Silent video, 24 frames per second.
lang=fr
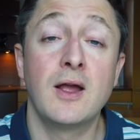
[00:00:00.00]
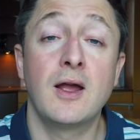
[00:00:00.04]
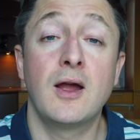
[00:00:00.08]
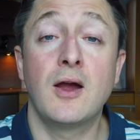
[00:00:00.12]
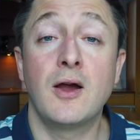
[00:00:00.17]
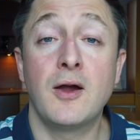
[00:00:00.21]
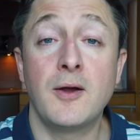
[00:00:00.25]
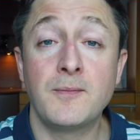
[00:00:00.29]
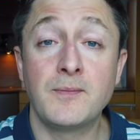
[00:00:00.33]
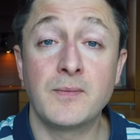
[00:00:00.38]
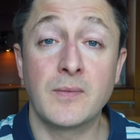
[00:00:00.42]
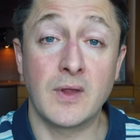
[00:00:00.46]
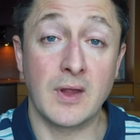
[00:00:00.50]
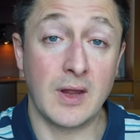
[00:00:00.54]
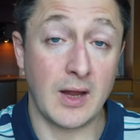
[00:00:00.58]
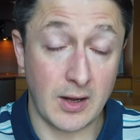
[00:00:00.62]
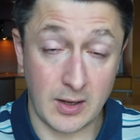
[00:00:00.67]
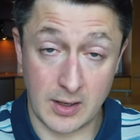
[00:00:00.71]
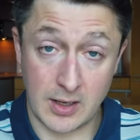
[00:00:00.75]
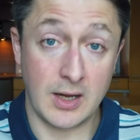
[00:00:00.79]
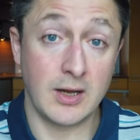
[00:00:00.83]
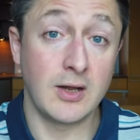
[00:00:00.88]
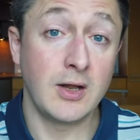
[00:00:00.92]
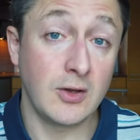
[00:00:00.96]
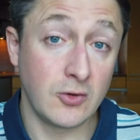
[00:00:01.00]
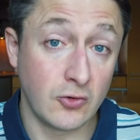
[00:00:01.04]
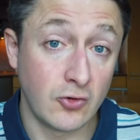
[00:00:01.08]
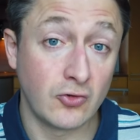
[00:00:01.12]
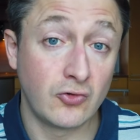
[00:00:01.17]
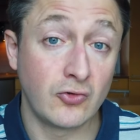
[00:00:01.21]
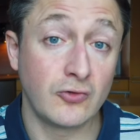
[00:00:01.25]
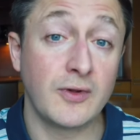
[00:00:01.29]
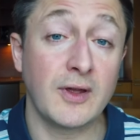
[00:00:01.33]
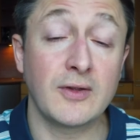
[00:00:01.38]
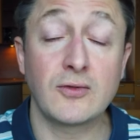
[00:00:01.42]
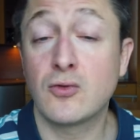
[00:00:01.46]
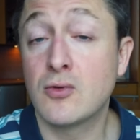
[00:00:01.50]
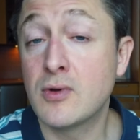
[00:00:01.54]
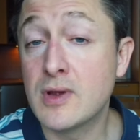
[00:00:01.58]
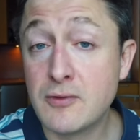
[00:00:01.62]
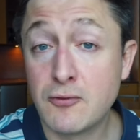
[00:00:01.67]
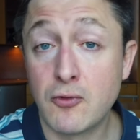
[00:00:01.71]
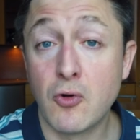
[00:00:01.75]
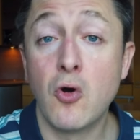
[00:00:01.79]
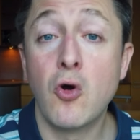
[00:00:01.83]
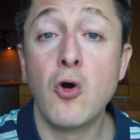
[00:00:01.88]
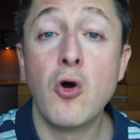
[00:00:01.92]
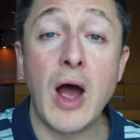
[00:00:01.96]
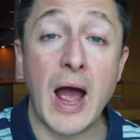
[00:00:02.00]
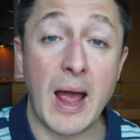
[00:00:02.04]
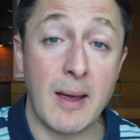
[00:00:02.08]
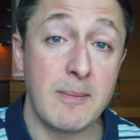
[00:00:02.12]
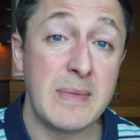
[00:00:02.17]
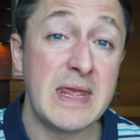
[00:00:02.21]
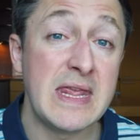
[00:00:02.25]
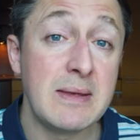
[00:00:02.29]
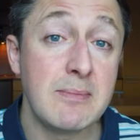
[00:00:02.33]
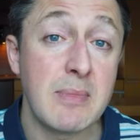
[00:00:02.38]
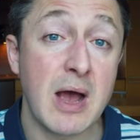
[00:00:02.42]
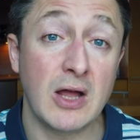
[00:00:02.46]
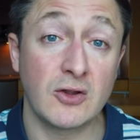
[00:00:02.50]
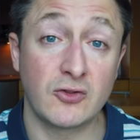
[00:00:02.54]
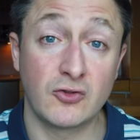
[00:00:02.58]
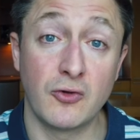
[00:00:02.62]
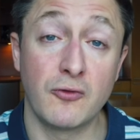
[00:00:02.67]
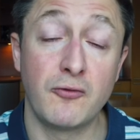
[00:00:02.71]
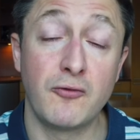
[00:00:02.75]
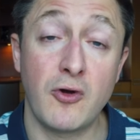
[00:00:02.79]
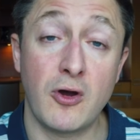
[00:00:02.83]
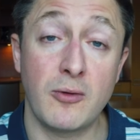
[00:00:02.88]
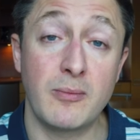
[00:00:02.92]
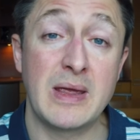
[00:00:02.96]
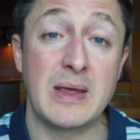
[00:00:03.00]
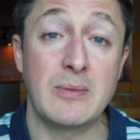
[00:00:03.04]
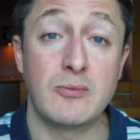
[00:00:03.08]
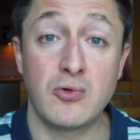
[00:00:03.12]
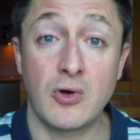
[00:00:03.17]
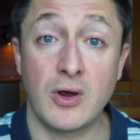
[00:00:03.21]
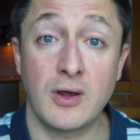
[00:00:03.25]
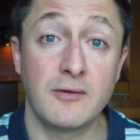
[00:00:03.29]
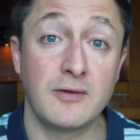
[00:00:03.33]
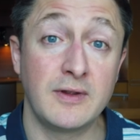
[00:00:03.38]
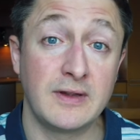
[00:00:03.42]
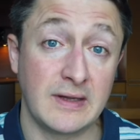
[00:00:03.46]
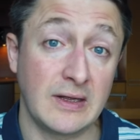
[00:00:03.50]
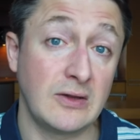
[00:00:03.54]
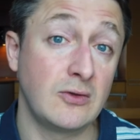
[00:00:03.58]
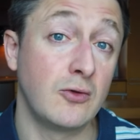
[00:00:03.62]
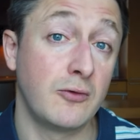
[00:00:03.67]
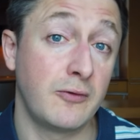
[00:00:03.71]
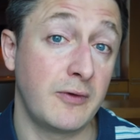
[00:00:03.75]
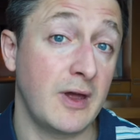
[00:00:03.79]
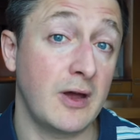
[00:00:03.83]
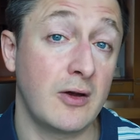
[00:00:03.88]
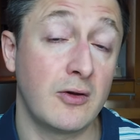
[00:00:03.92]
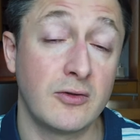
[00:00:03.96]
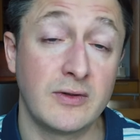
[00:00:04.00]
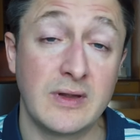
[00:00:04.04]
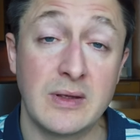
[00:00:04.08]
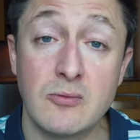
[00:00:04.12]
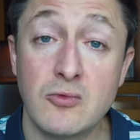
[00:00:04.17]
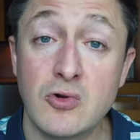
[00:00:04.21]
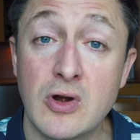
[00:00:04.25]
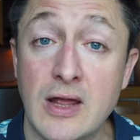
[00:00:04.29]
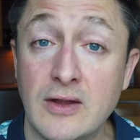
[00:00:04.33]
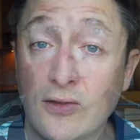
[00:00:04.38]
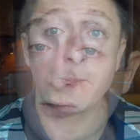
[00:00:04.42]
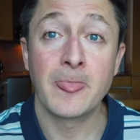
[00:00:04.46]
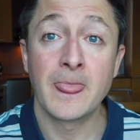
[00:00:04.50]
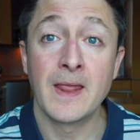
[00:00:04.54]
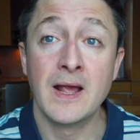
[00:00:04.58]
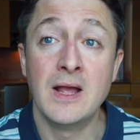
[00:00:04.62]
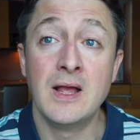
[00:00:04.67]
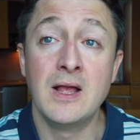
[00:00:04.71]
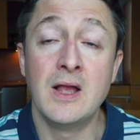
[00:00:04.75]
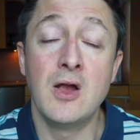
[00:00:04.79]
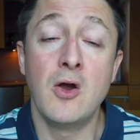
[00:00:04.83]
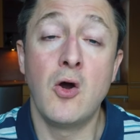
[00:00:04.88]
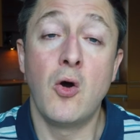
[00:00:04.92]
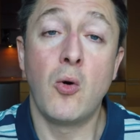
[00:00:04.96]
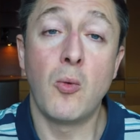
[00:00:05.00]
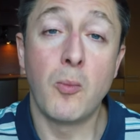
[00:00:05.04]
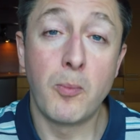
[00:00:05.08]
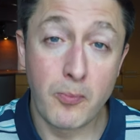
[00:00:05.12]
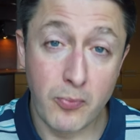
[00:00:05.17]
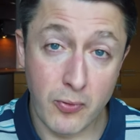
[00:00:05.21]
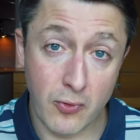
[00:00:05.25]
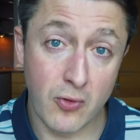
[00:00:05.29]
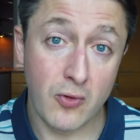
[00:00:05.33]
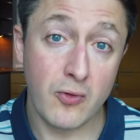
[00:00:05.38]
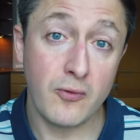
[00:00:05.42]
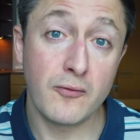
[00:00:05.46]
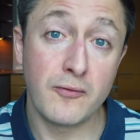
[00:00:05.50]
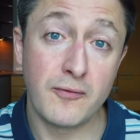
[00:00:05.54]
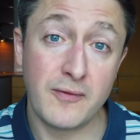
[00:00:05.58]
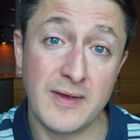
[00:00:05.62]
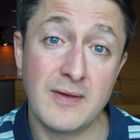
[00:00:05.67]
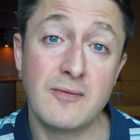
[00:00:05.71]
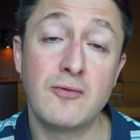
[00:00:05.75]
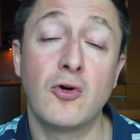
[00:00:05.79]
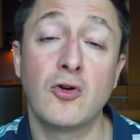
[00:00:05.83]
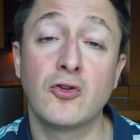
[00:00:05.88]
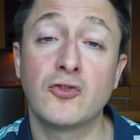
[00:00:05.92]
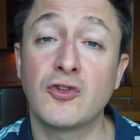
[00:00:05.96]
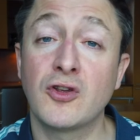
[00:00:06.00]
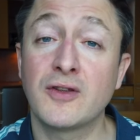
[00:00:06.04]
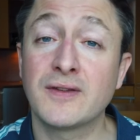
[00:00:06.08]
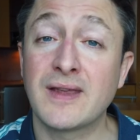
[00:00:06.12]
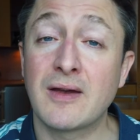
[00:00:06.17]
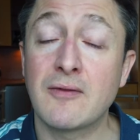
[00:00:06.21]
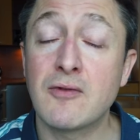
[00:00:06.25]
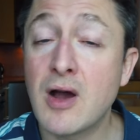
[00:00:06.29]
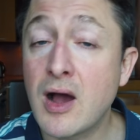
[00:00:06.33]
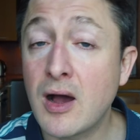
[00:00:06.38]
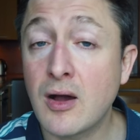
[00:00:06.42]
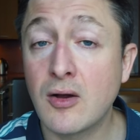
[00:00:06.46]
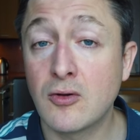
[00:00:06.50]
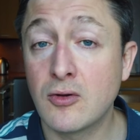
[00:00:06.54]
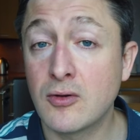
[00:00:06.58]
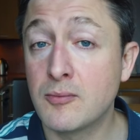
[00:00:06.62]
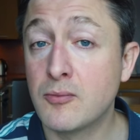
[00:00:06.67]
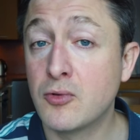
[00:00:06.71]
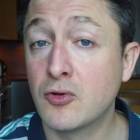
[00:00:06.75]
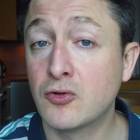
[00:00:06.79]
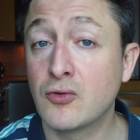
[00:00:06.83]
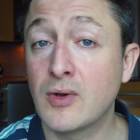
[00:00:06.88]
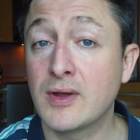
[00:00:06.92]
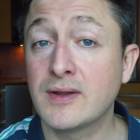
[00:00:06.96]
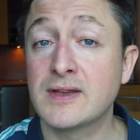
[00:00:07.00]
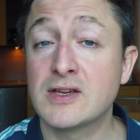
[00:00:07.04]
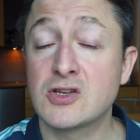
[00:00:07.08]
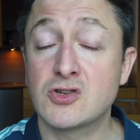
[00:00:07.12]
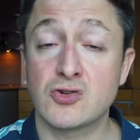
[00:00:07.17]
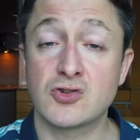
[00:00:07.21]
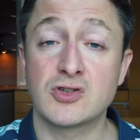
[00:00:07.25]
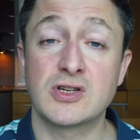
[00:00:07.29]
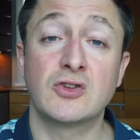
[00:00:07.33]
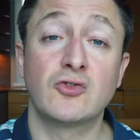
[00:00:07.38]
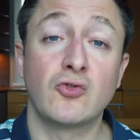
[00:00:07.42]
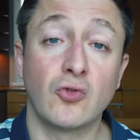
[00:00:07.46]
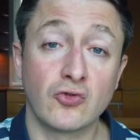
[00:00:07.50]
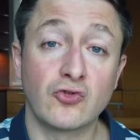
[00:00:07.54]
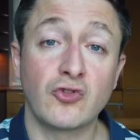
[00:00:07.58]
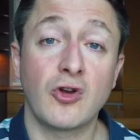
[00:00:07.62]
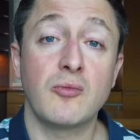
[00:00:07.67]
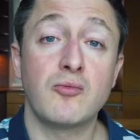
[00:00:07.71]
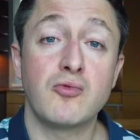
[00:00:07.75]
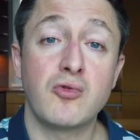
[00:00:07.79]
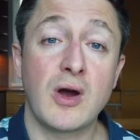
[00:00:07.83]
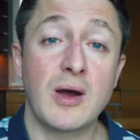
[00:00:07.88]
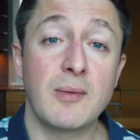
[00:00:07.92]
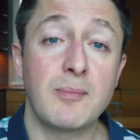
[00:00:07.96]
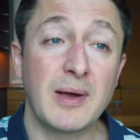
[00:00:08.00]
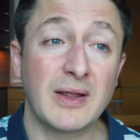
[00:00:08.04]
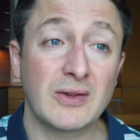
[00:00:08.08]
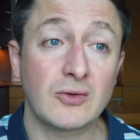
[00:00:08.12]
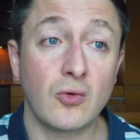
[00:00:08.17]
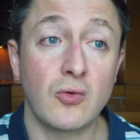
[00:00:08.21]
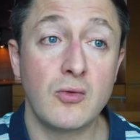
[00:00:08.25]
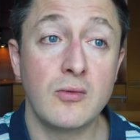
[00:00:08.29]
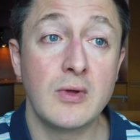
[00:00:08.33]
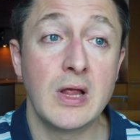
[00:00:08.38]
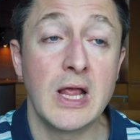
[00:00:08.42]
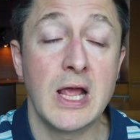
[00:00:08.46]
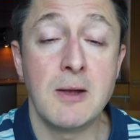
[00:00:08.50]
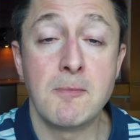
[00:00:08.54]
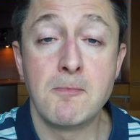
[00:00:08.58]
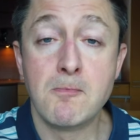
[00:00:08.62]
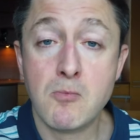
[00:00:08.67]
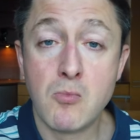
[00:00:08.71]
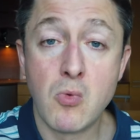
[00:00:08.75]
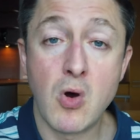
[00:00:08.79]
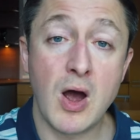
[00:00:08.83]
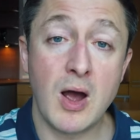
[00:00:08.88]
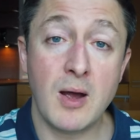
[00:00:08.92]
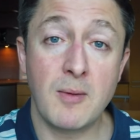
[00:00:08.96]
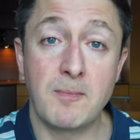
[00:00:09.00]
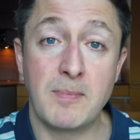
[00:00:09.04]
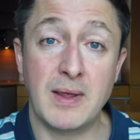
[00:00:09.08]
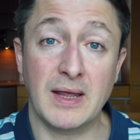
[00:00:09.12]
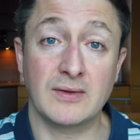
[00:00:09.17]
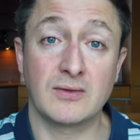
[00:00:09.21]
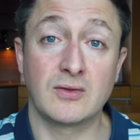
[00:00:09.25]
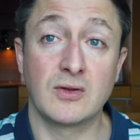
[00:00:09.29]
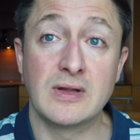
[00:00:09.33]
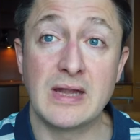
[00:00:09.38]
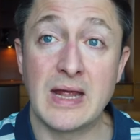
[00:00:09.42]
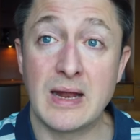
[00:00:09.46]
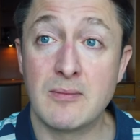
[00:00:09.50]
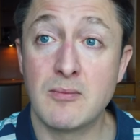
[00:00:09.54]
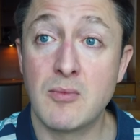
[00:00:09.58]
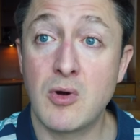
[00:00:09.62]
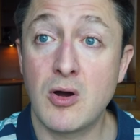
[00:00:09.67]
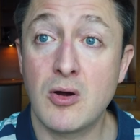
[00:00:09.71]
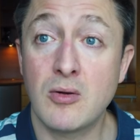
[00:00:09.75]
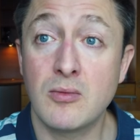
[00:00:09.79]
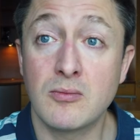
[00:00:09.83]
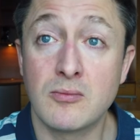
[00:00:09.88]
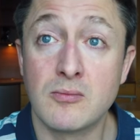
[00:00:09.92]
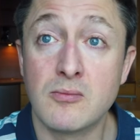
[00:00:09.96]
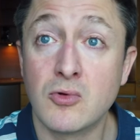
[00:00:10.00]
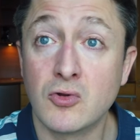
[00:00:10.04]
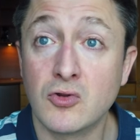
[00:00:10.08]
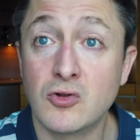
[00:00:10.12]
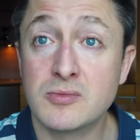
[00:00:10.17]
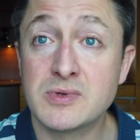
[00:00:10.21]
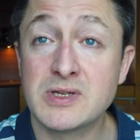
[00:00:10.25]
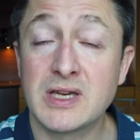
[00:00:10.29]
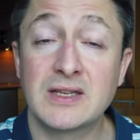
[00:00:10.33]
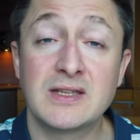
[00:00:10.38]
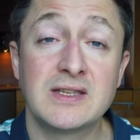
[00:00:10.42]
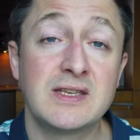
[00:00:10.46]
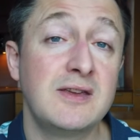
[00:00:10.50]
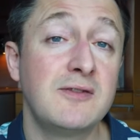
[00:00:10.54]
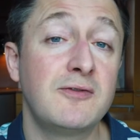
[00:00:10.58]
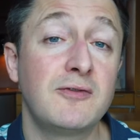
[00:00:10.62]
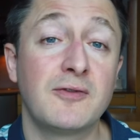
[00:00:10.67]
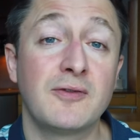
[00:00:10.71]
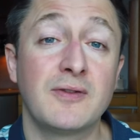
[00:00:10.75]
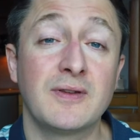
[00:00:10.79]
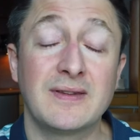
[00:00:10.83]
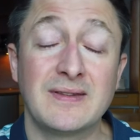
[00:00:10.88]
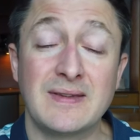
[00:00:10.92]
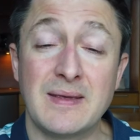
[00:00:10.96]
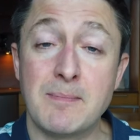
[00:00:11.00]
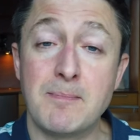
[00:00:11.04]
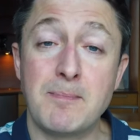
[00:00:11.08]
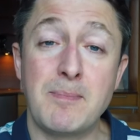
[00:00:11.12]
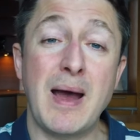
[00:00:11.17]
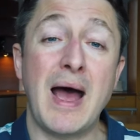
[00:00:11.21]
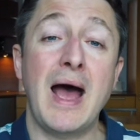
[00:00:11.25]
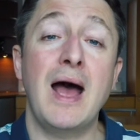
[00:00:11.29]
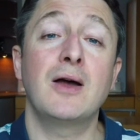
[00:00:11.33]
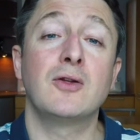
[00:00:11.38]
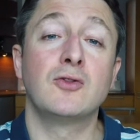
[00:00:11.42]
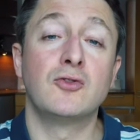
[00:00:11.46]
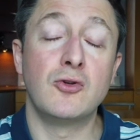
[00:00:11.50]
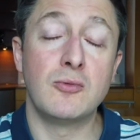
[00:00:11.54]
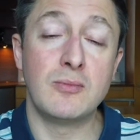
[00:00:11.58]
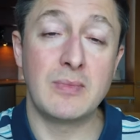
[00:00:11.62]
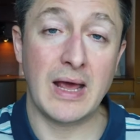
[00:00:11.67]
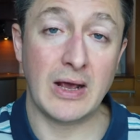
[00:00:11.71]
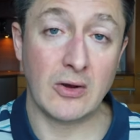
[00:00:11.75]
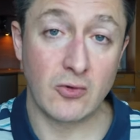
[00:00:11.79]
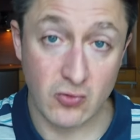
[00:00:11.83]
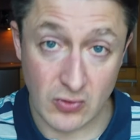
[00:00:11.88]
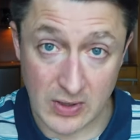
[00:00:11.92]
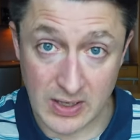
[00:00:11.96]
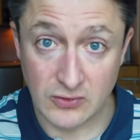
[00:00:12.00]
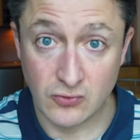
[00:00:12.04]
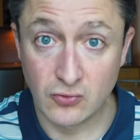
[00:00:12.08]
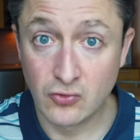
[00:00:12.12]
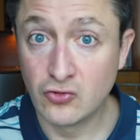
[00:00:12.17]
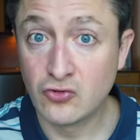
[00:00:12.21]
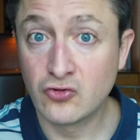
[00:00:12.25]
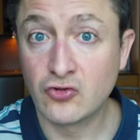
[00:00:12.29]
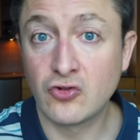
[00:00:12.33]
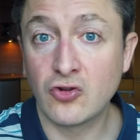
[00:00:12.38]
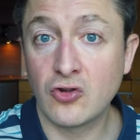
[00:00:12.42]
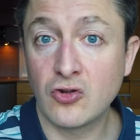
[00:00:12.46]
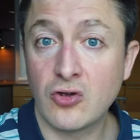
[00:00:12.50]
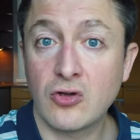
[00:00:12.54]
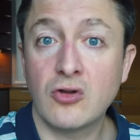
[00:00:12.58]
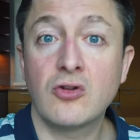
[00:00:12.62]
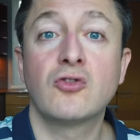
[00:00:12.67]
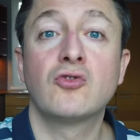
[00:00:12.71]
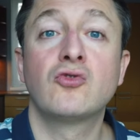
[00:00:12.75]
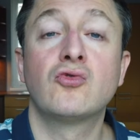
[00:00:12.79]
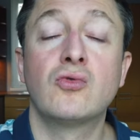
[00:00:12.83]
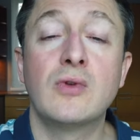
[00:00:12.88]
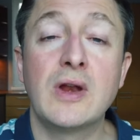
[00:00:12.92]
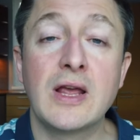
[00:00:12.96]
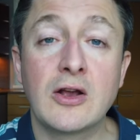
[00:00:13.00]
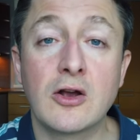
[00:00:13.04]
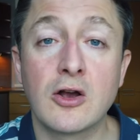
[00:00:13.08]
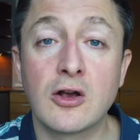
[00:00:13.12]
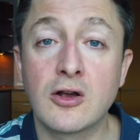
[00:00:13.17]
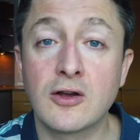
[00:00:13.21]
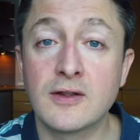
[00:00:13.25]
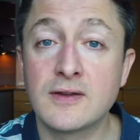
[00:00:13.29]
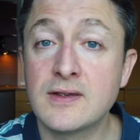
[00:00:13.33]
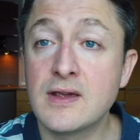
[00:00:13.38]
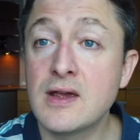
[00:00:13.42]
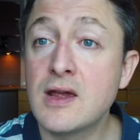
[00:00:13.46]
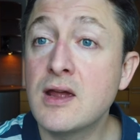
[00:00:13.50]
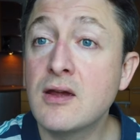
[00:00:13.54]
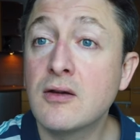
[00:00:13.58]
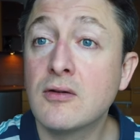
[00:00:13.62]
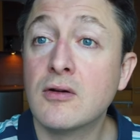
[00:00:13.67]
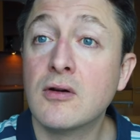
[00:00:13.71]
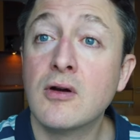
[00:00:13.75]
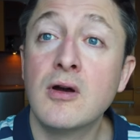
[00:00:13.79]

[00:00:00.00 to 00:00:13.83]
Euh, et de toute façon, il faut à minima te former pour éviter de faire euh, des boulettes. On peut vivre sans avoir euh, besoin d'échanger ton temps pour un patron. Moi, personnellement, mon objectif, c'est pas de me la couler douce sous les cocotiers